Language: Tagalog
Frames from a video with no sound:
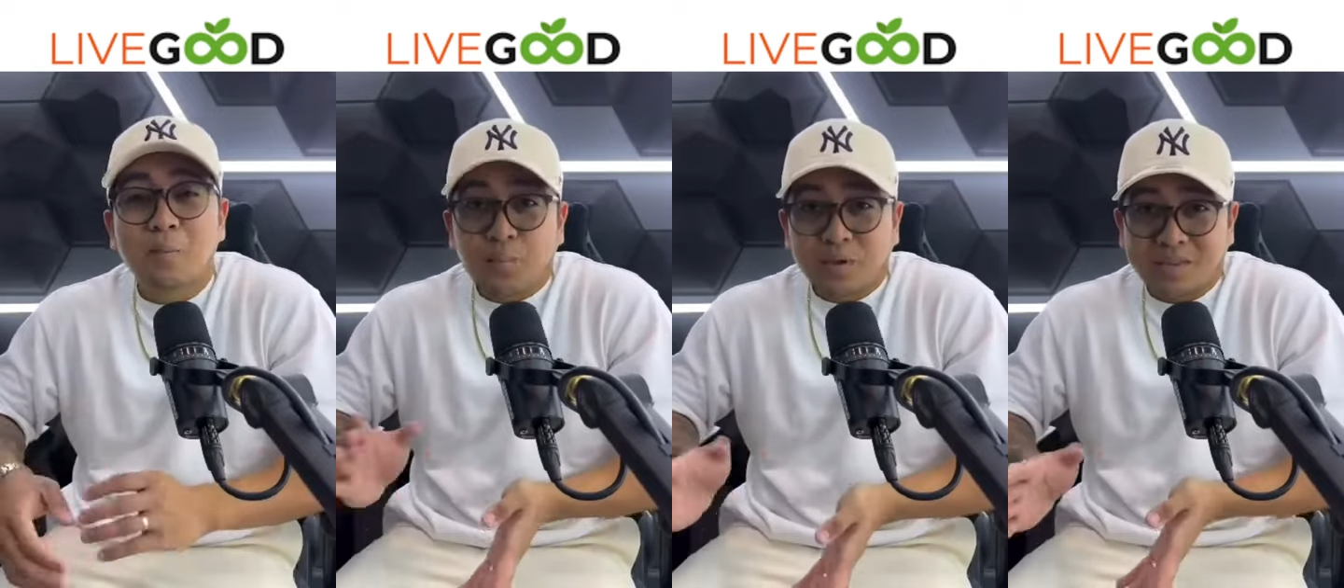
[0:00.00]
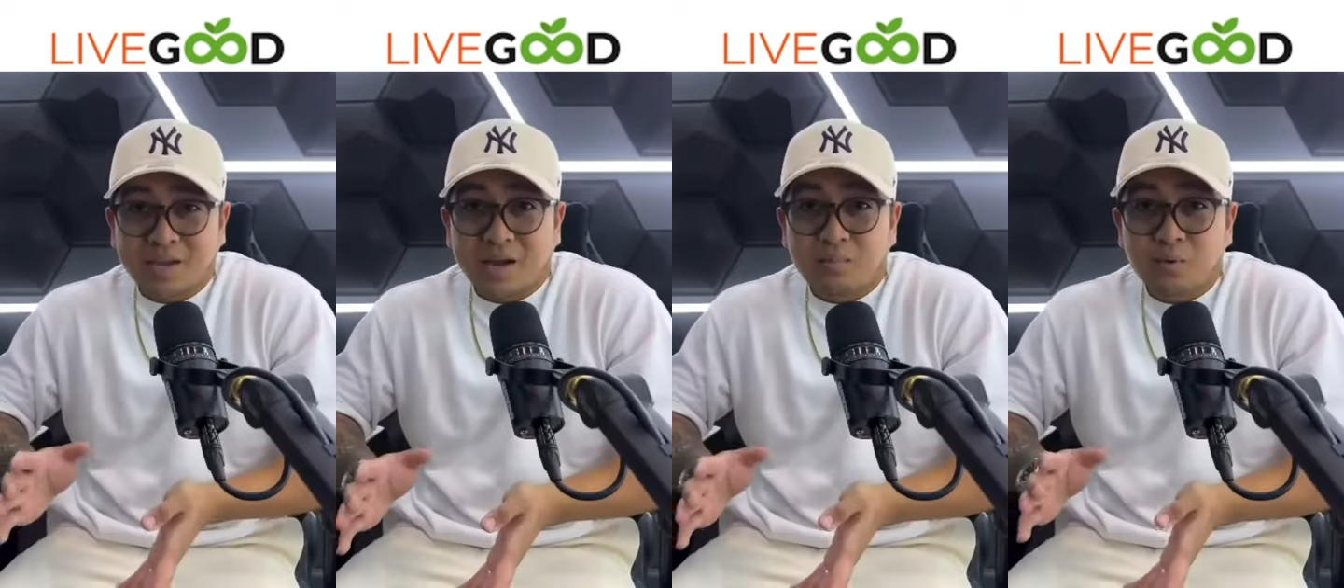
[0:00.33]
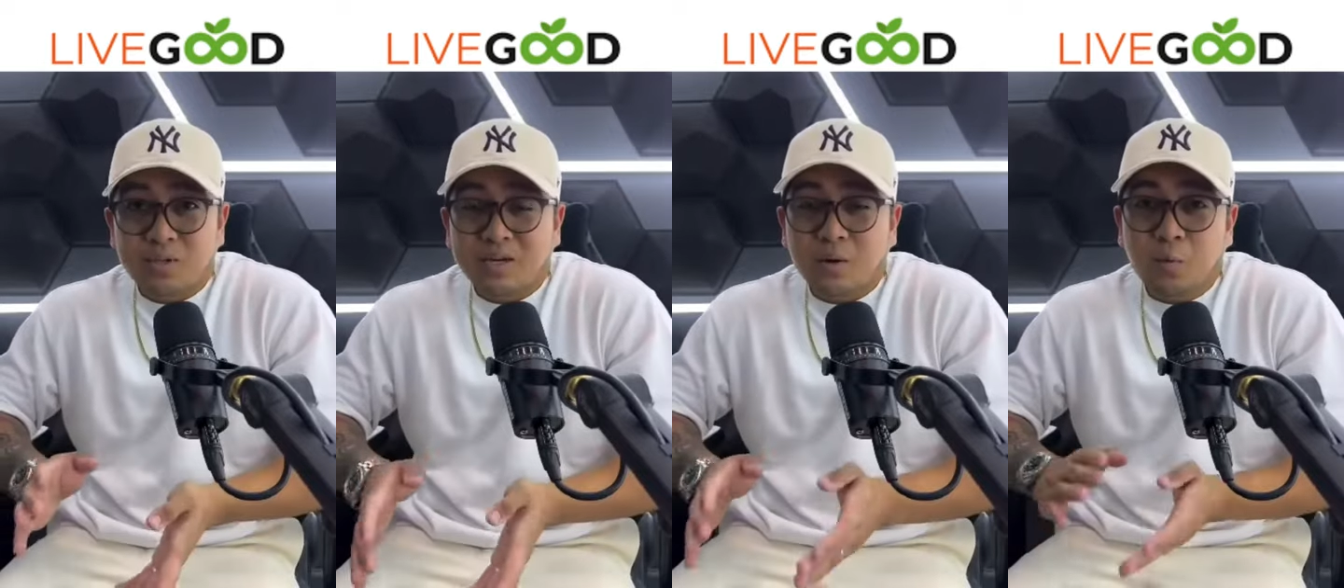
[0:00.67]
Pwede ka
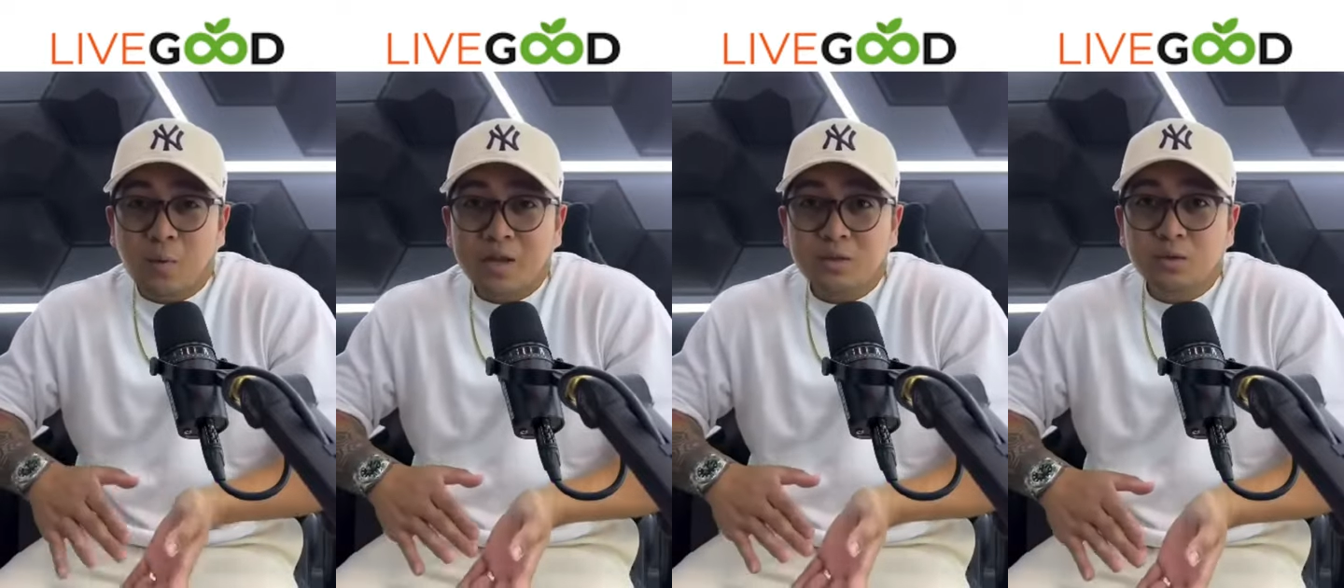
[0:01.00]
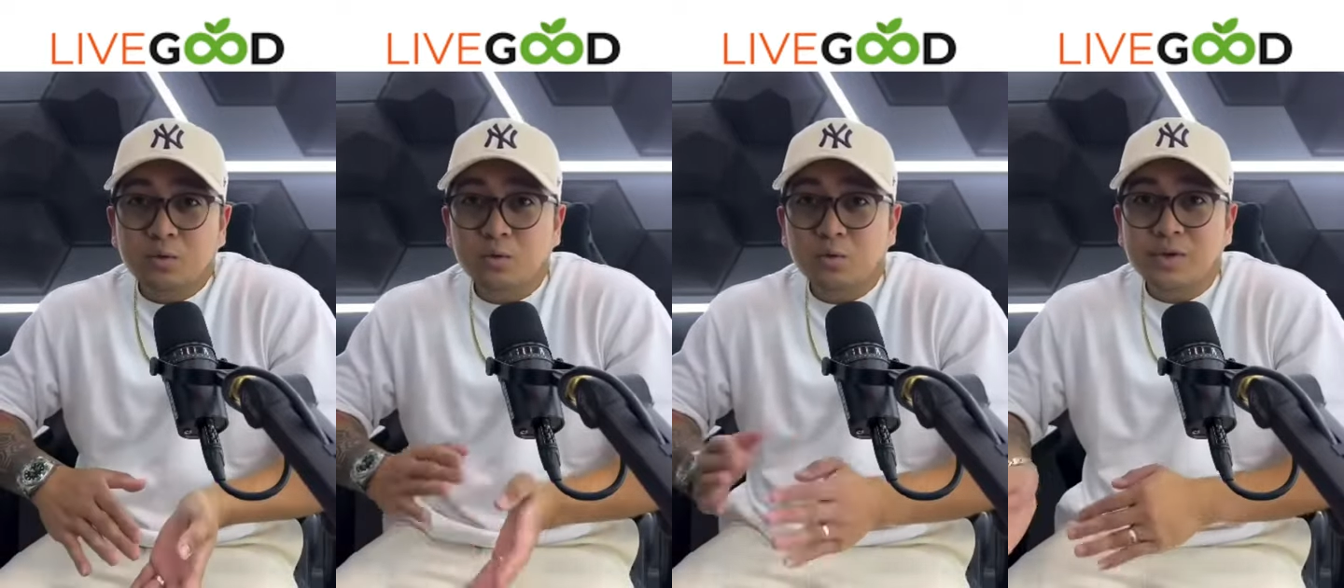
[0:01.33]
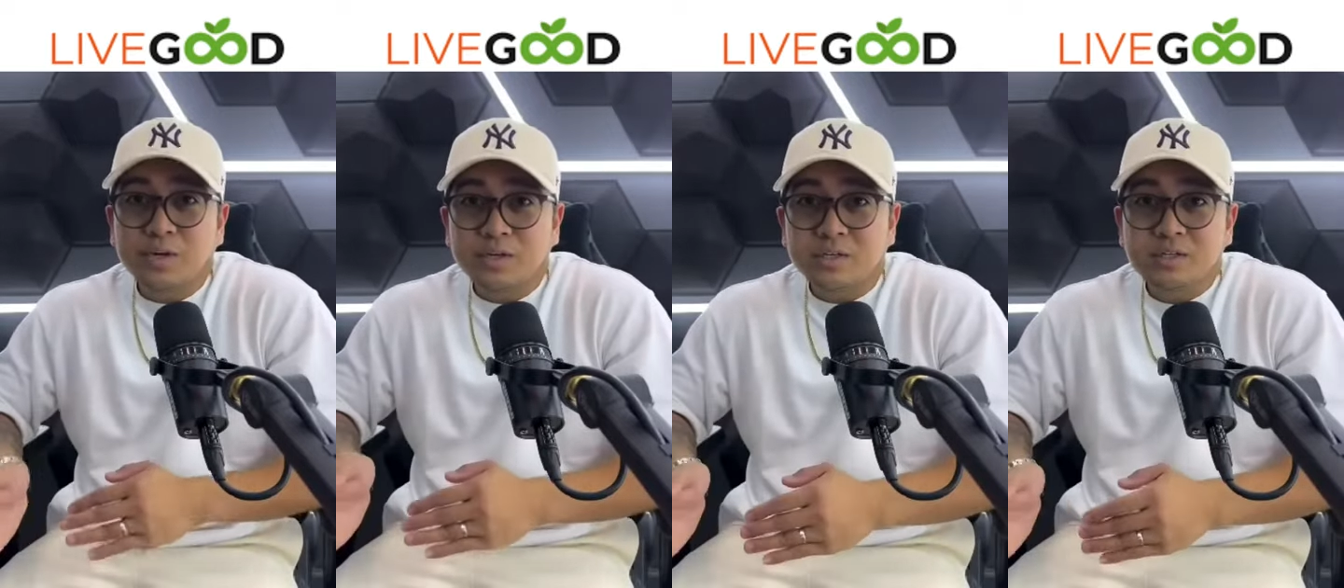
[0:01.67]
abutin ng 1 to 2
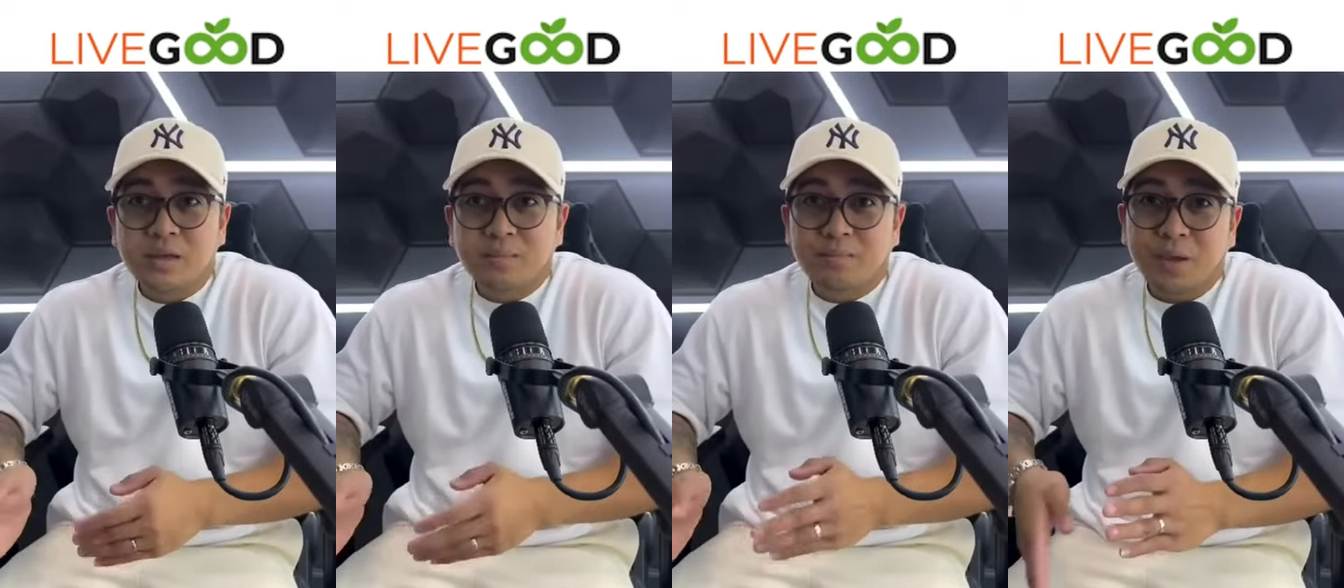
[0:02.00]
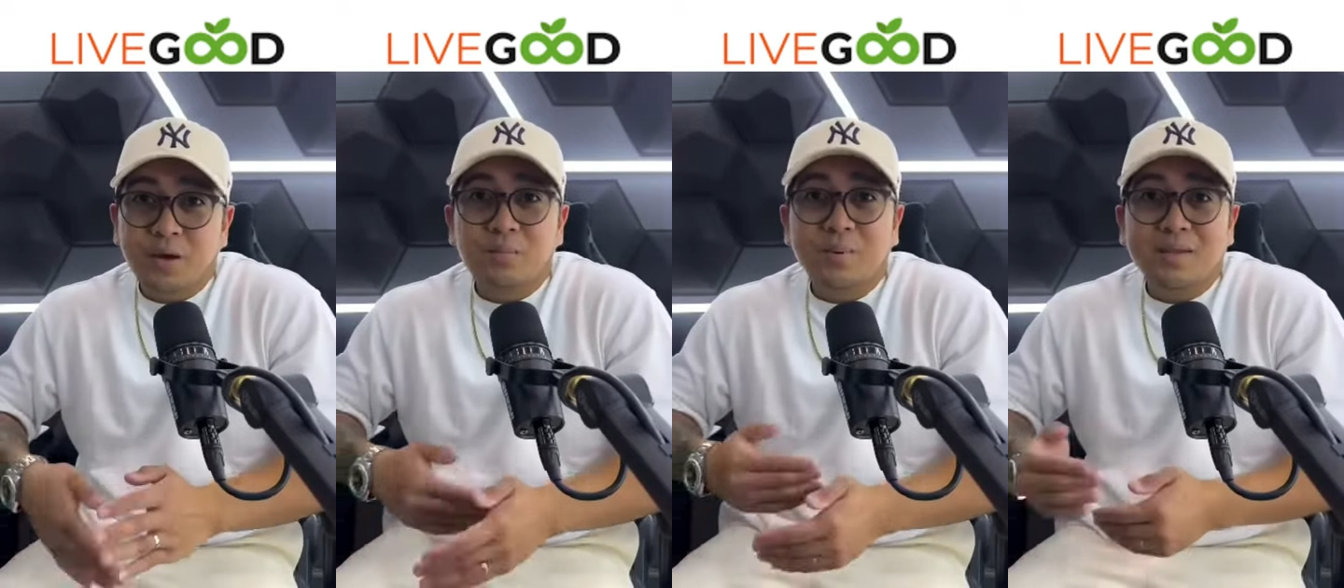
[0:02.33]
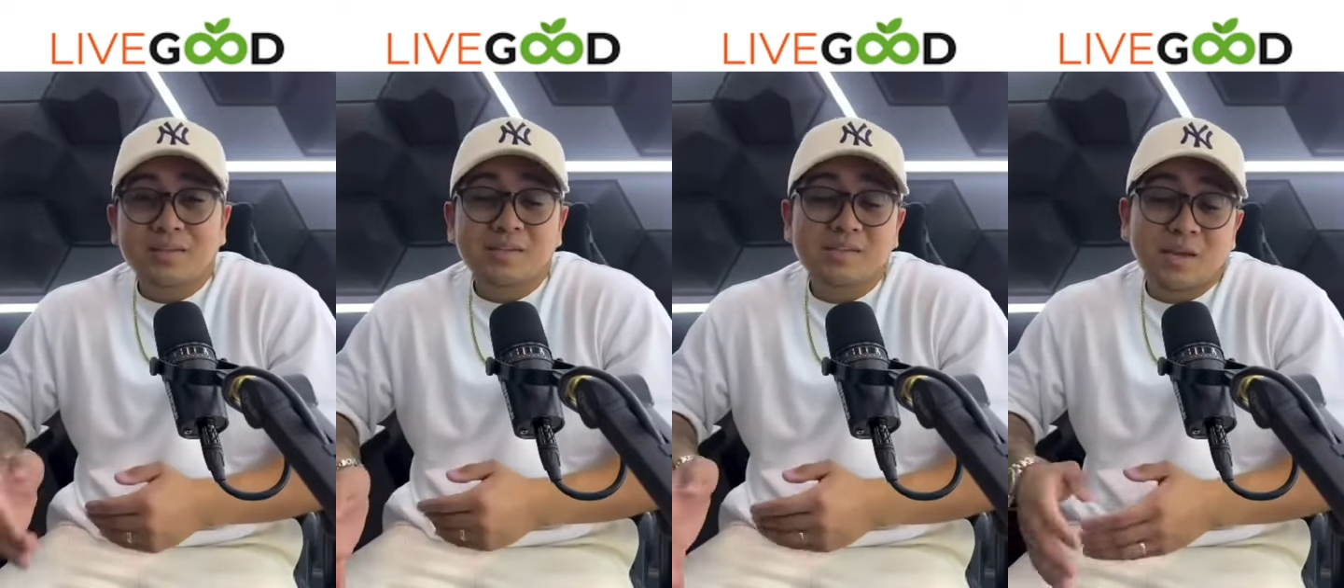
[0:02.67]
years pero by
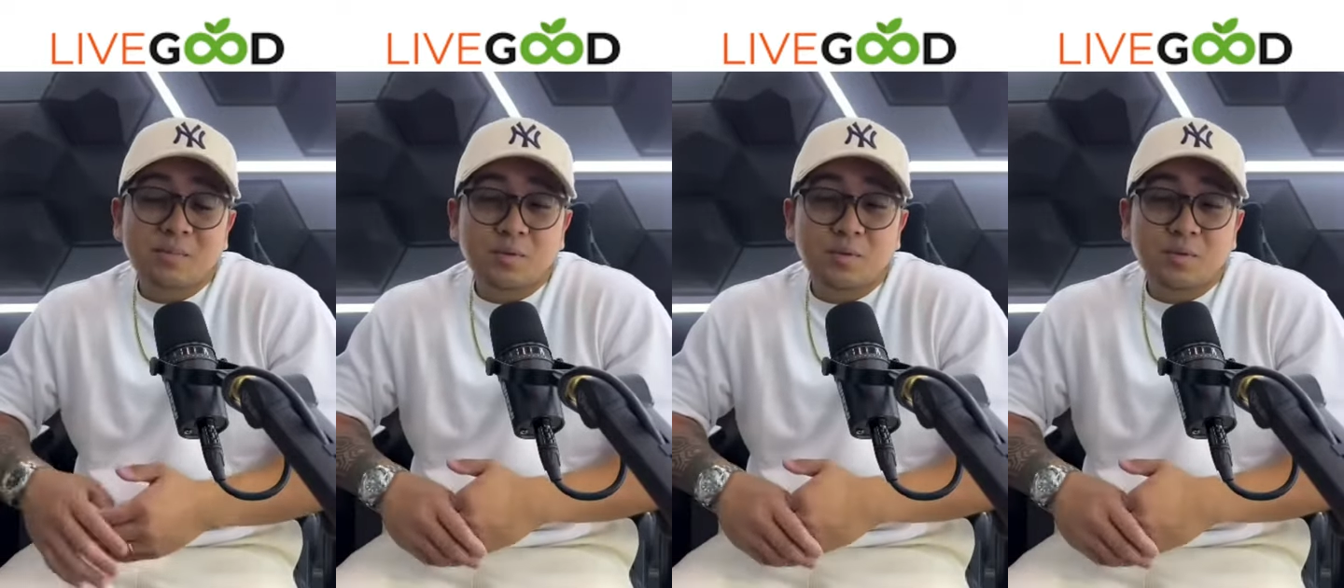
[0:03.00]
this time,